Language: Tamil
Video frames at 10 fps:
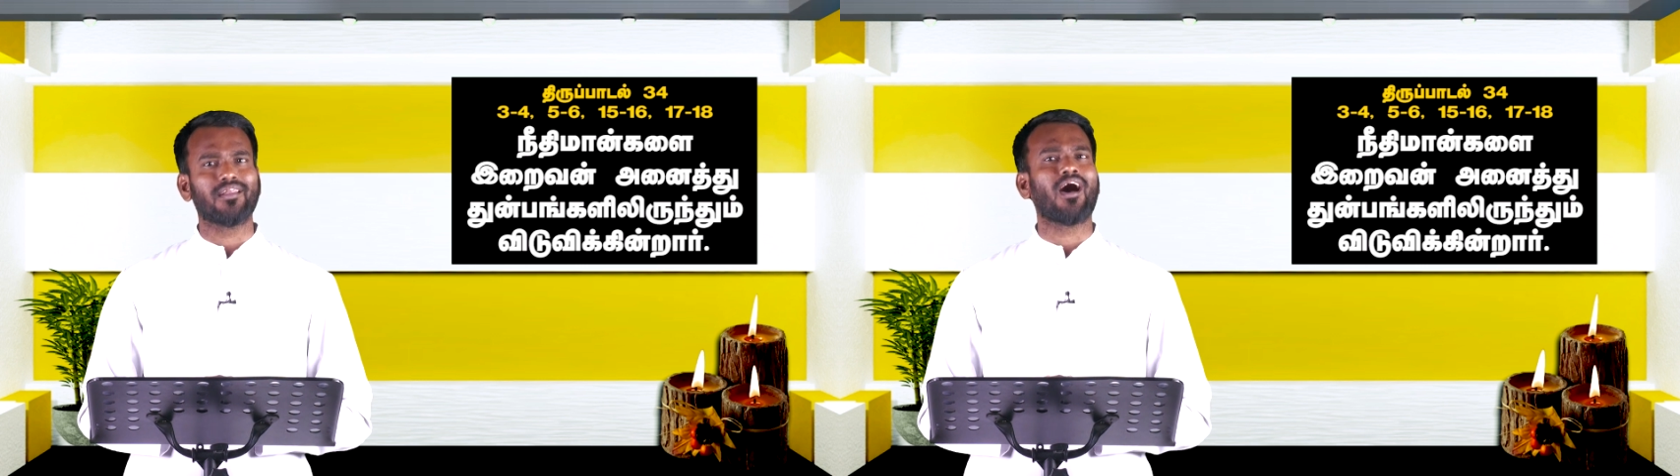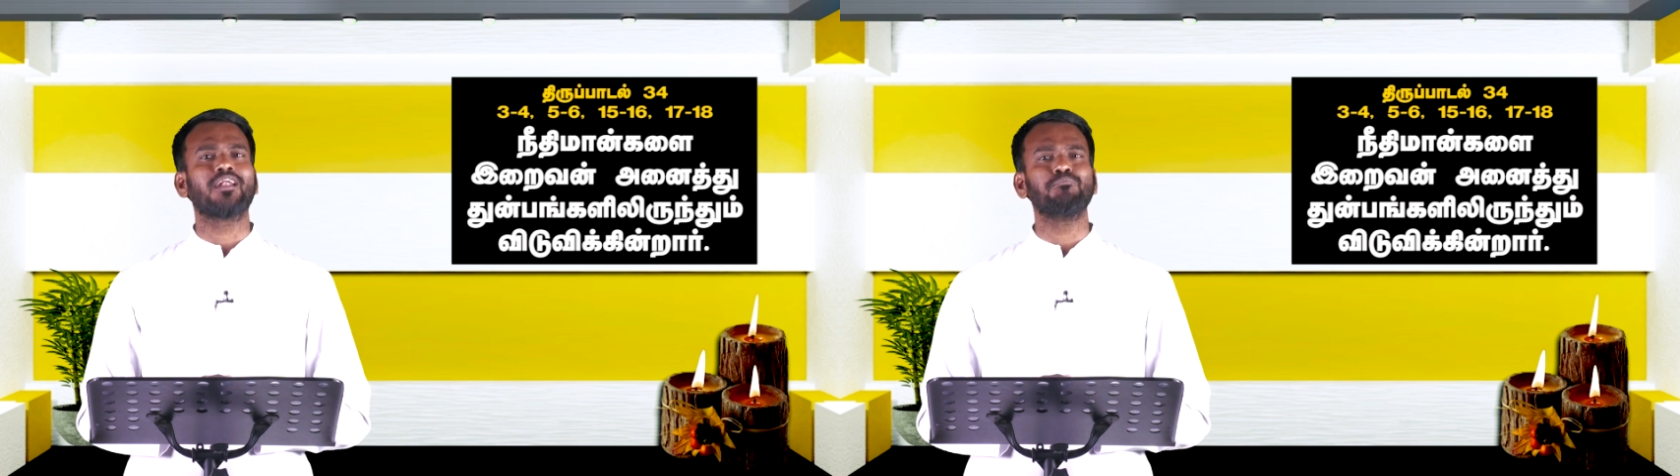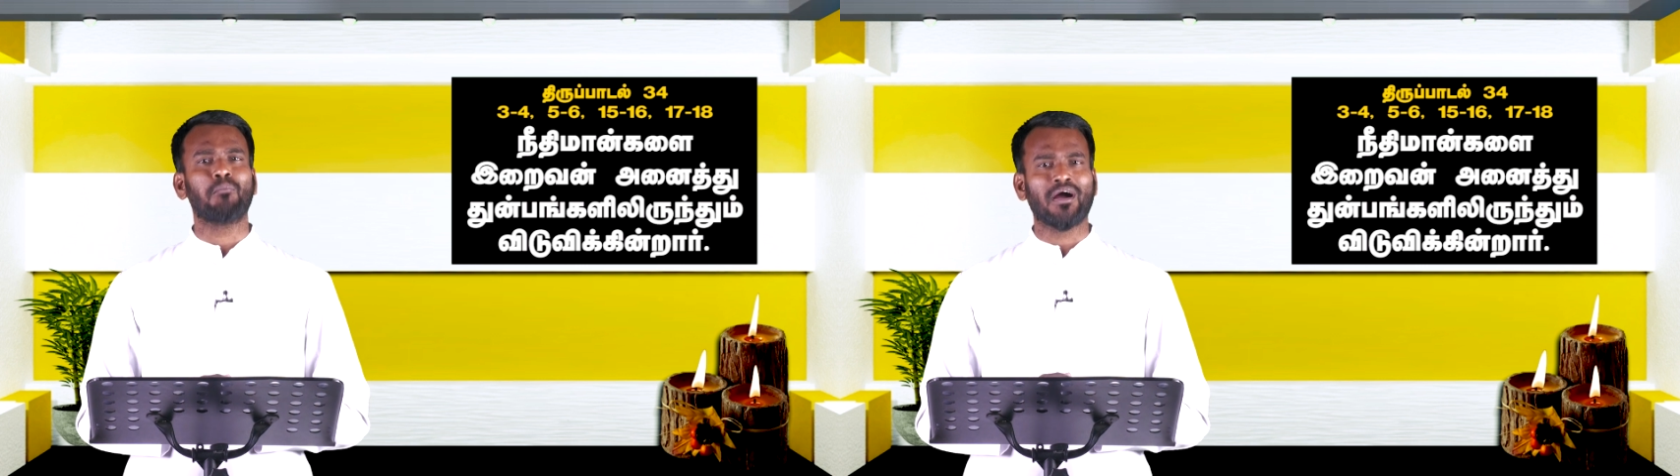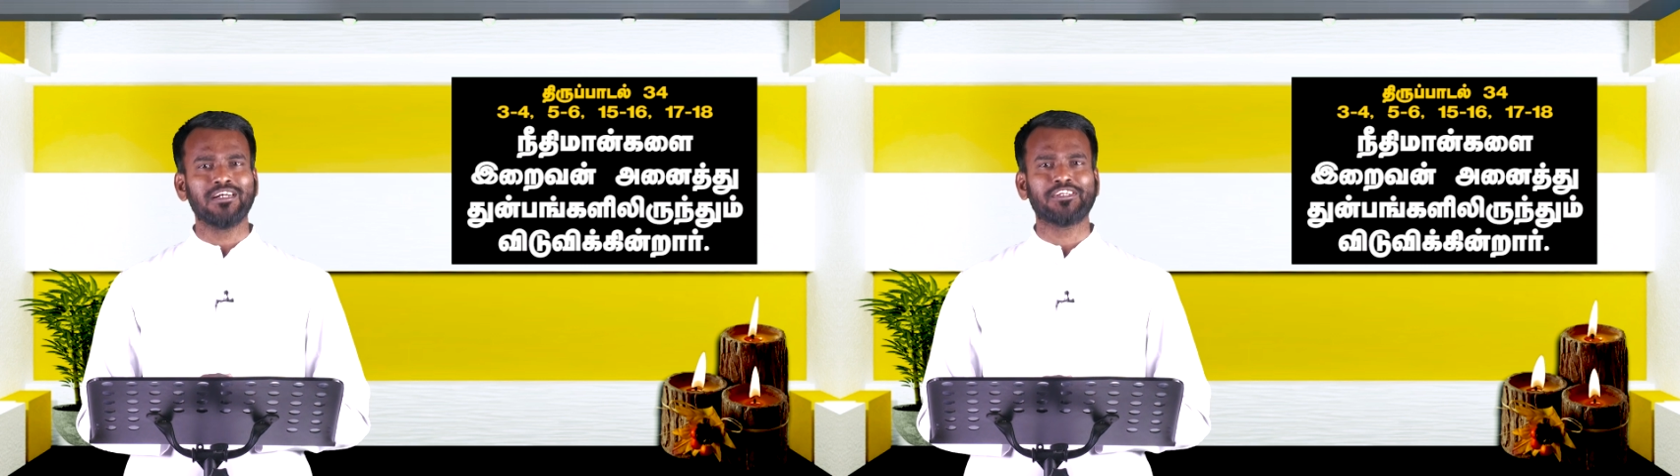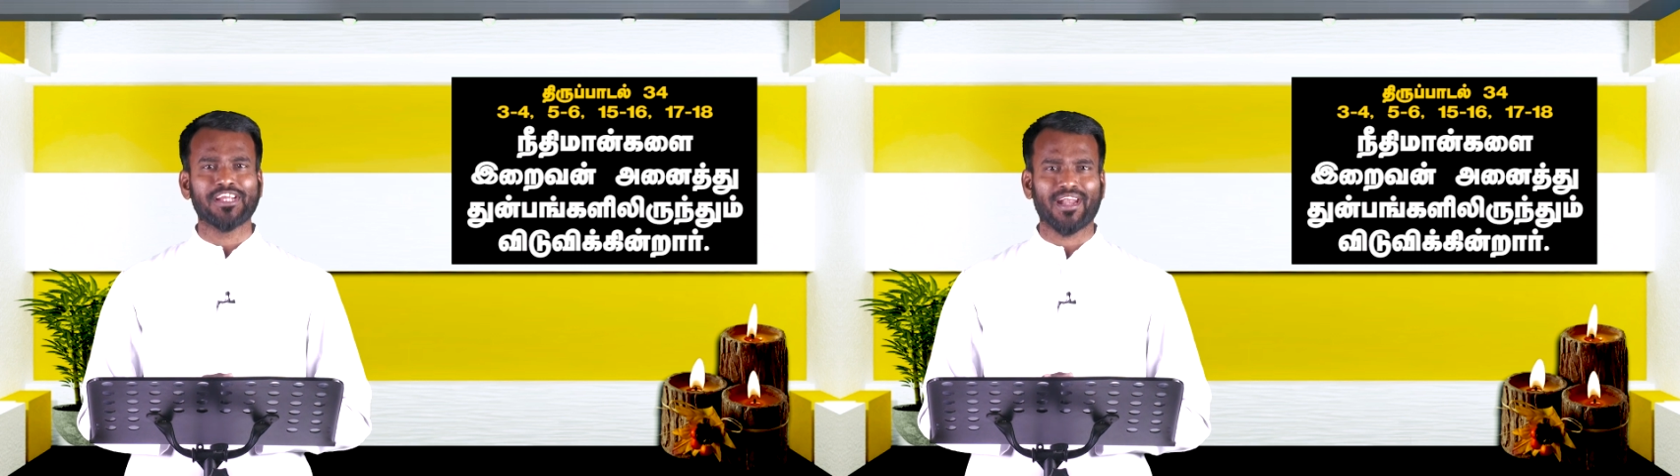நான்
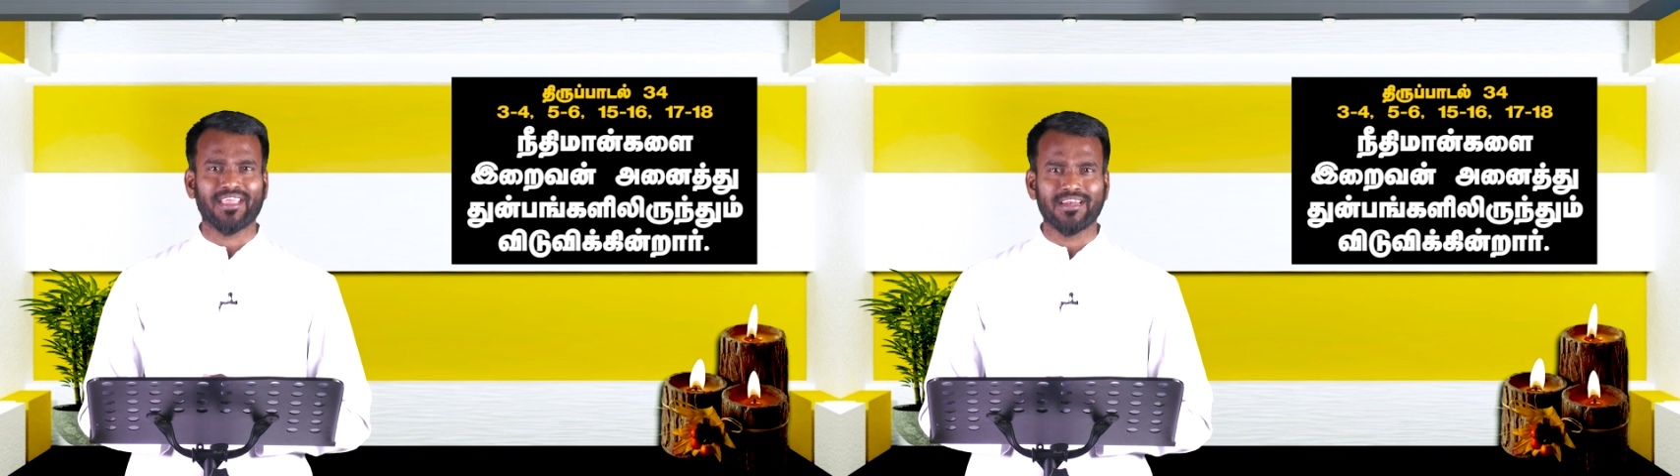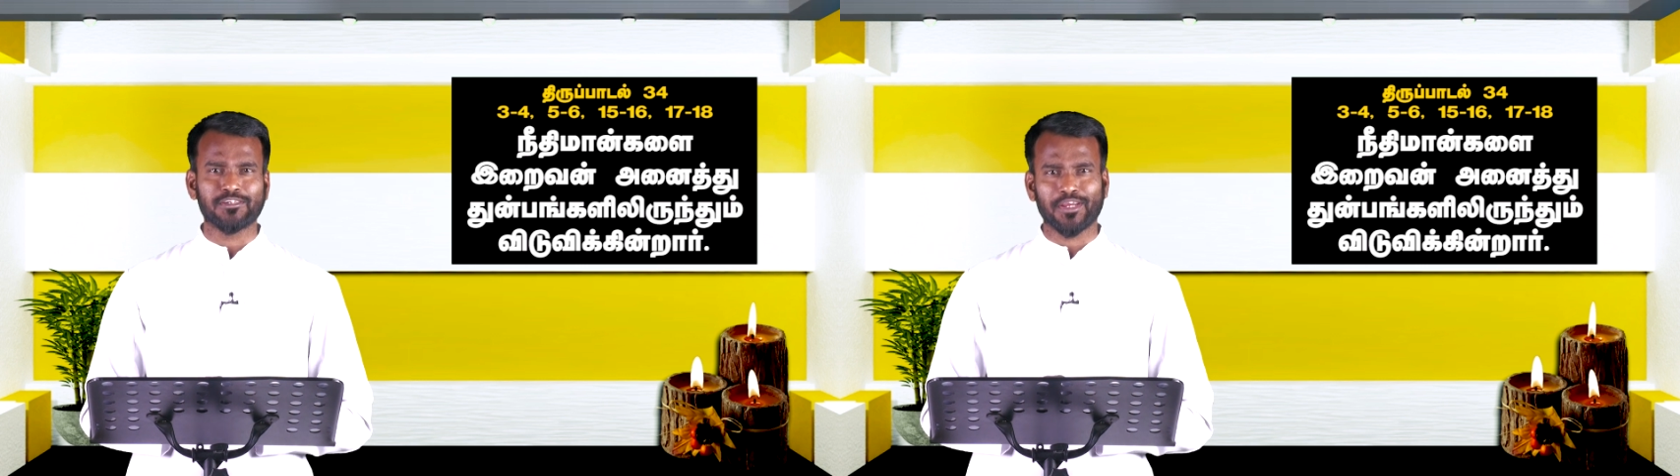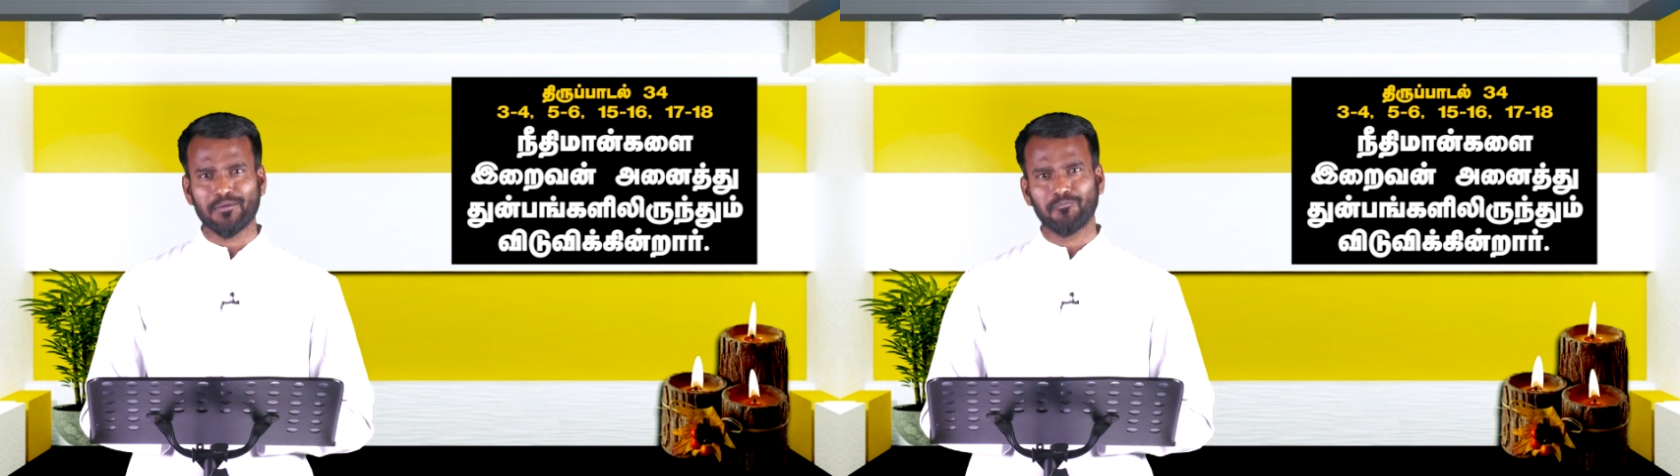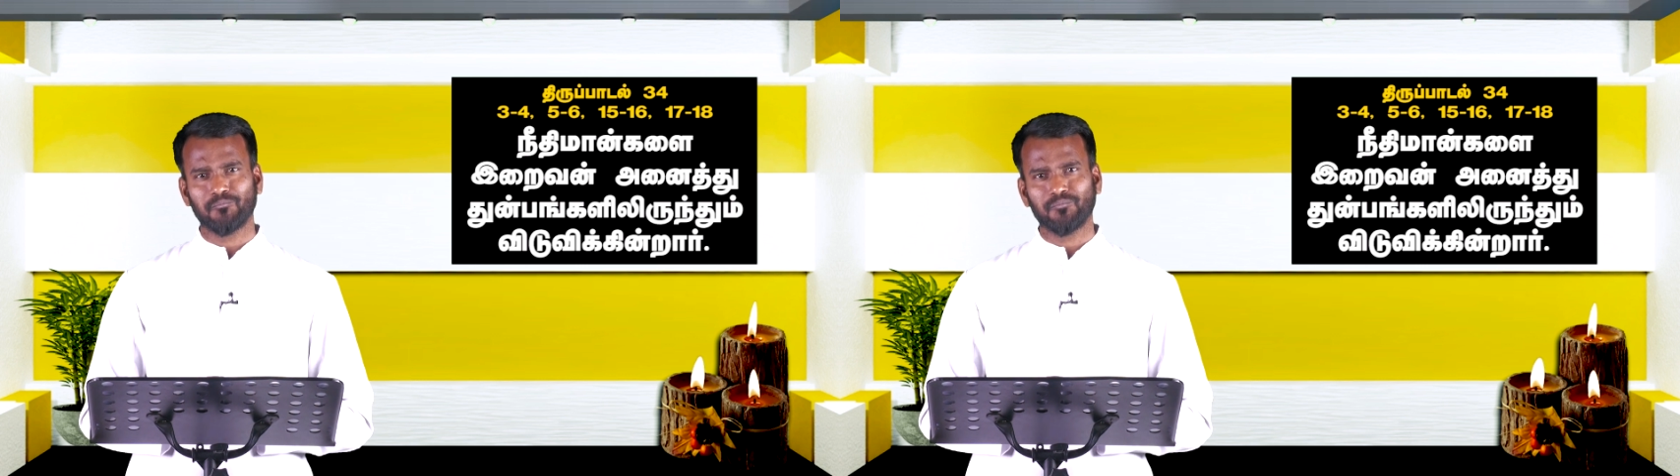மகிழ்ச்சி அடைகின்றேன்